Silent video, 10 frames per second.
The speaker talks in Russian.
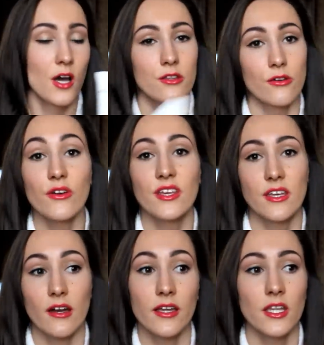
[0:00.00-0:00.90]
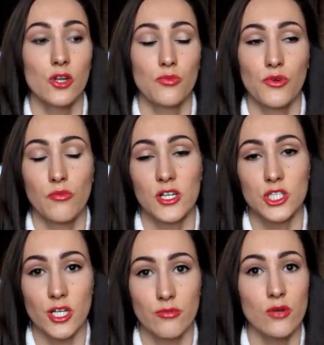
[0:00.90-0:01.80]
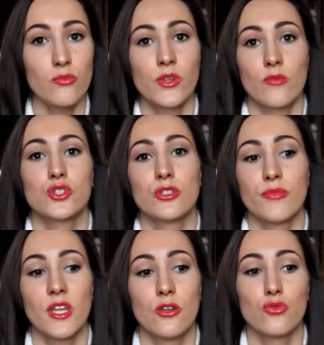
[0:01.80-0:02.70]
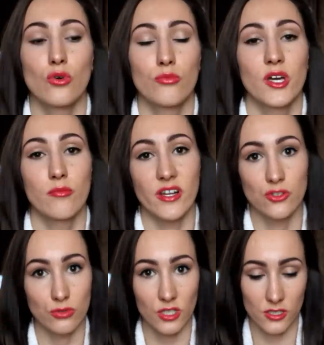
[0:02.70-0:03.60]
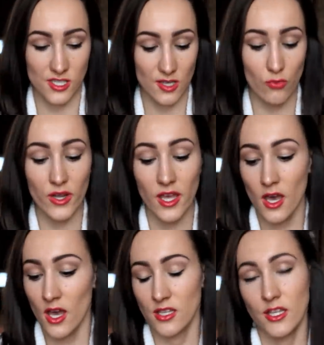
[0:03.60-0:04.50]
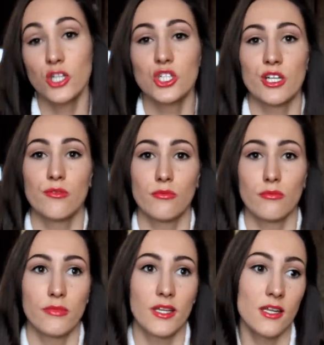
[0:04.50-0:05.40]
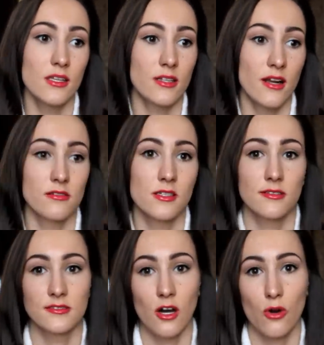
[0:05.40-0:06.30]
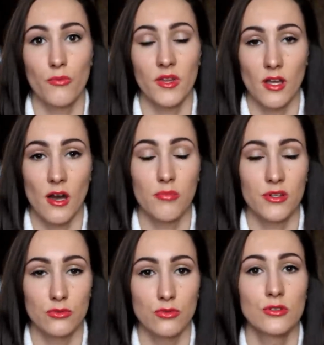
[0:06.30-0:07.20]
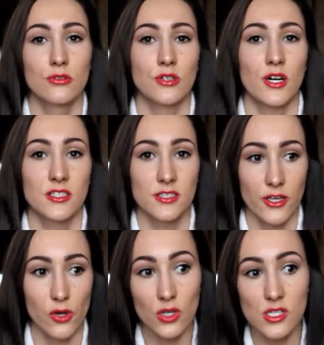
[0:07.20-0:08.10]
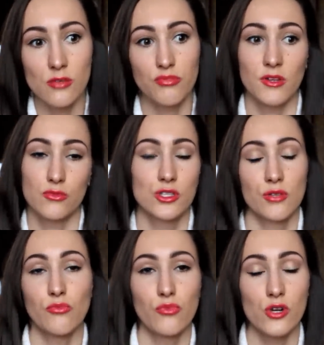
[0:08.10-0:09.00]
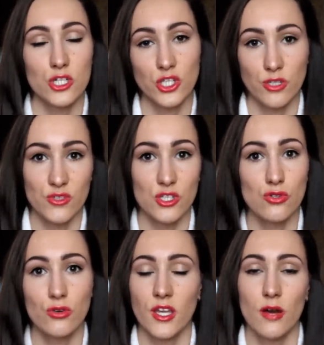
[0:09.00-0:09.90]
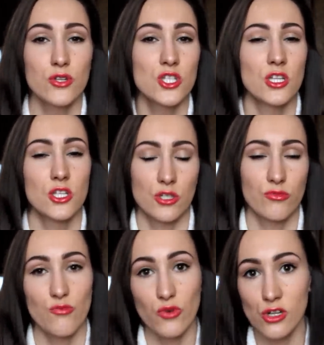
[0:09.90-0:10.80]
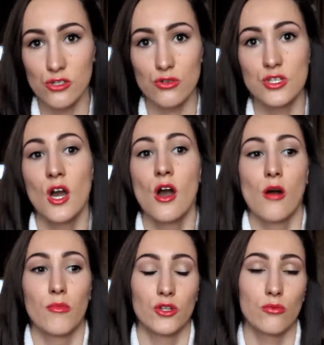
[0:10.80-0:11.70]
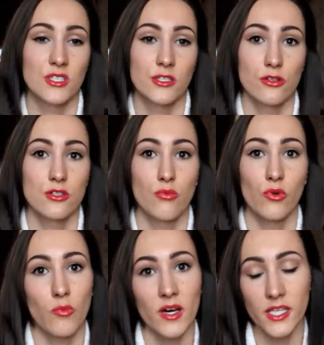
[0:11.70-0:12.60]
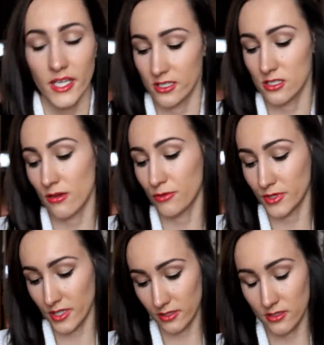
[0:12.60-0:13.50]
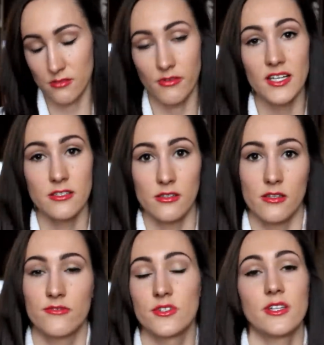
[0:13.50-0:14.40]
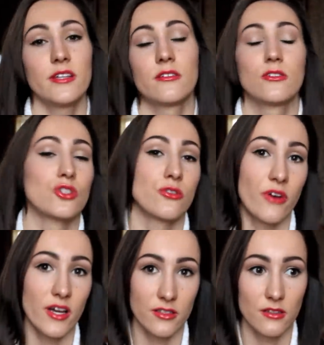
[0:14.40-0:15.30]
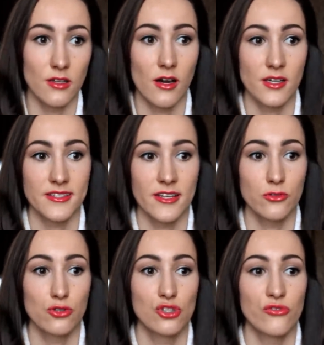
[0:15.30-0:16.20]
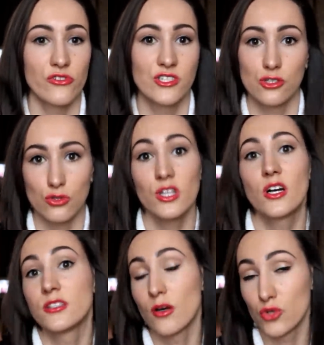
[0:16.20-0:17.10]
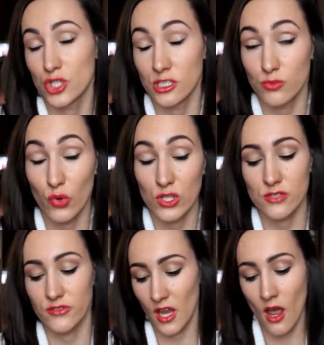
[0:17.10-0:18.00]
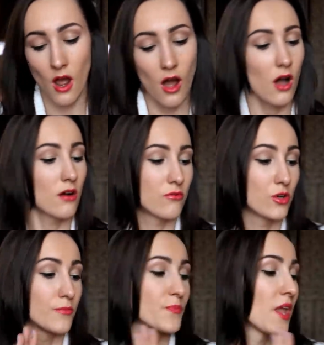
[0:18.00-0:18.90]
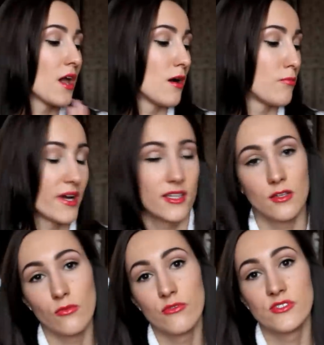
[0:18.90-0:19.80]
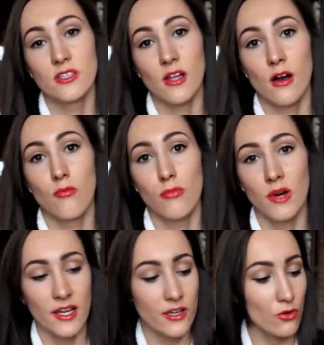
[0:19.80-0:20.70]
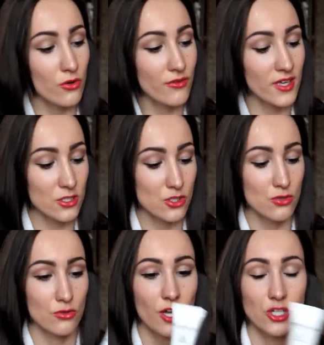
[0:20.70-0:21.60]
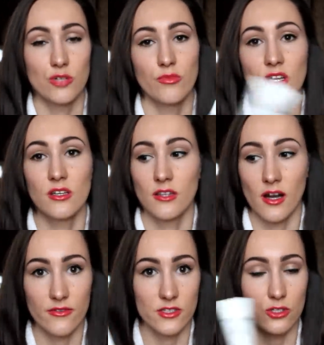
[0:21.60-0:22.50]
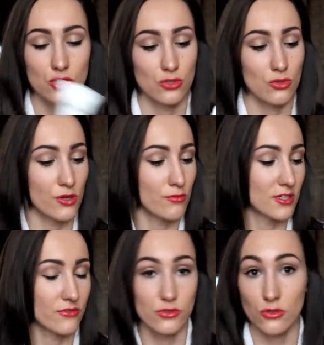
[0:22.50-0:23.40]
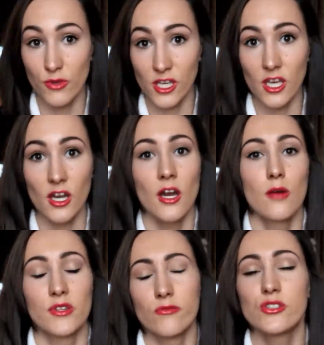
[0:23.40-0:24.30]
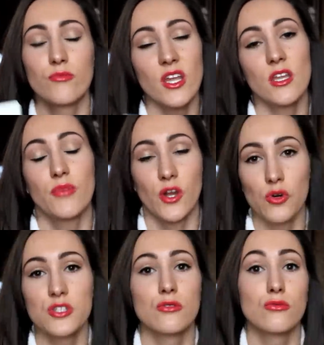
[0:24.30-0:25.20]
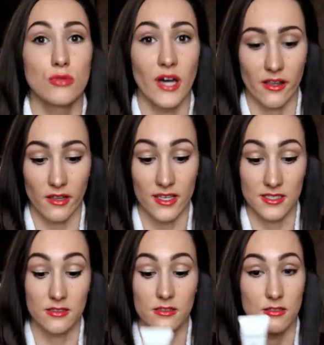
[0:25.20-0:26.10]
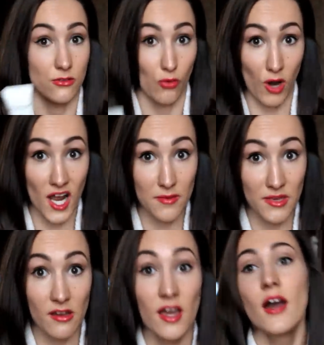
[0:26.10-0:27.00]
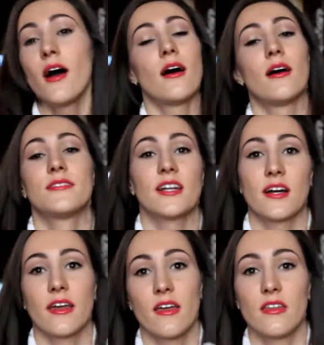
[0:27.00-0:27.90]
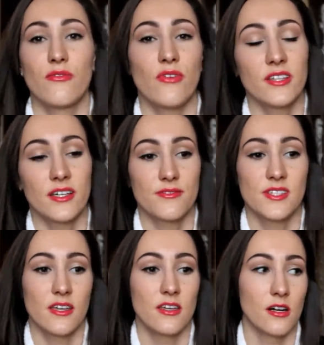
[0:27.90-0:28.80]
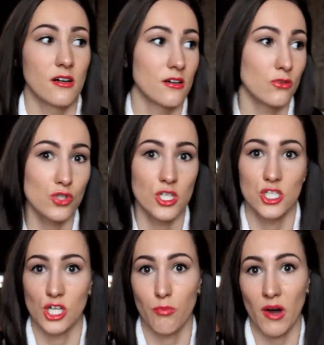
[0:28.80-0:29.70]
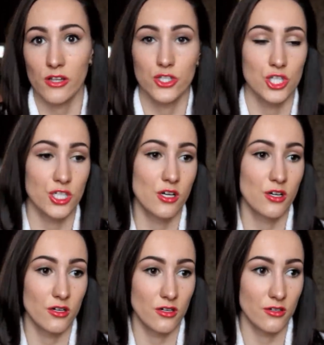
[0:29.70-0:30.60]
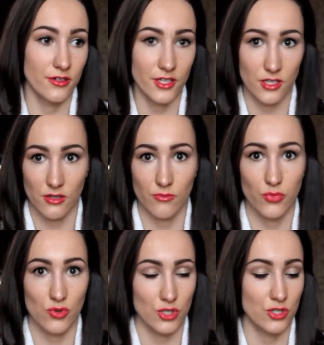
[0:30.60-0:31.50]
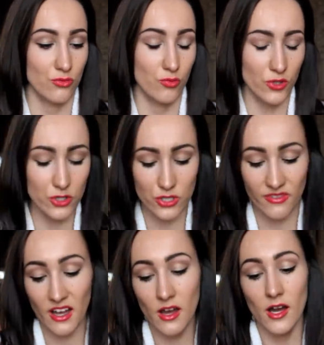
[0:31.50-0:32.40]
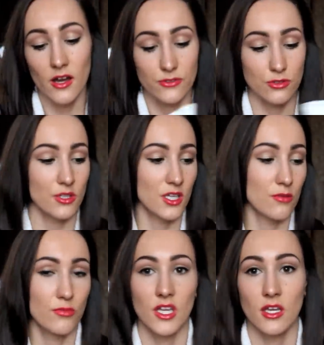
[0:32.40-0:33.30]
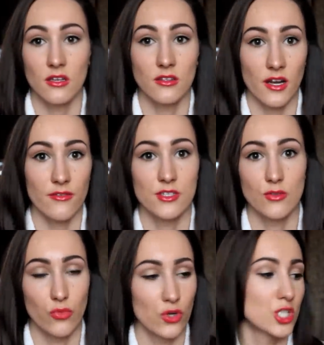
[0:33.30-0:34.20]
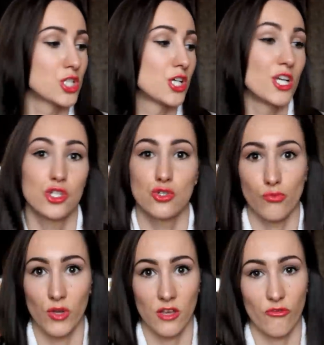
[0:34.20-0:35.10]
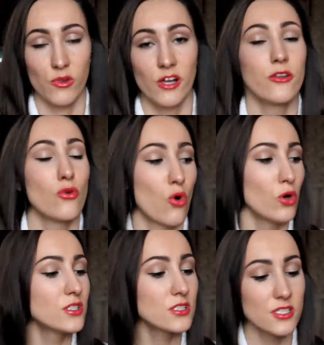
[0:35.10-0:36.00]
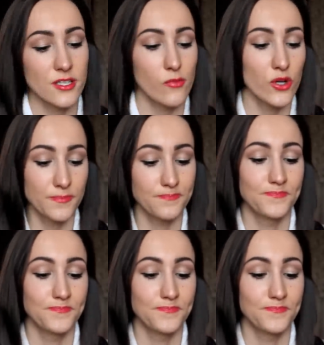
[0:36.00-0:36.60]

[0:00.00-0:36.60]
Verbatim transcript: но я не люблю большой объем, потому что мне неудобно их брать куда-то с собой, и также мне не нравится, когда у меня продукт остается, потому что больше, чем сезон, я обычно ничем не пользуюсь, потом остается полбанки, я не знаю, куда это девать, и не всегда это доживает до следующего сезона, когда можно использовать. Вот. Поэтому взяла маленькую версию. Также мне нравится, что именно в тюбике, потому что мне не приходится туда лазить руками, а, так как я не фанат всяких ложечек, палочек э, и прочего-прочего, все-таки мне нравятся больше тюбики в плане ухода за собой.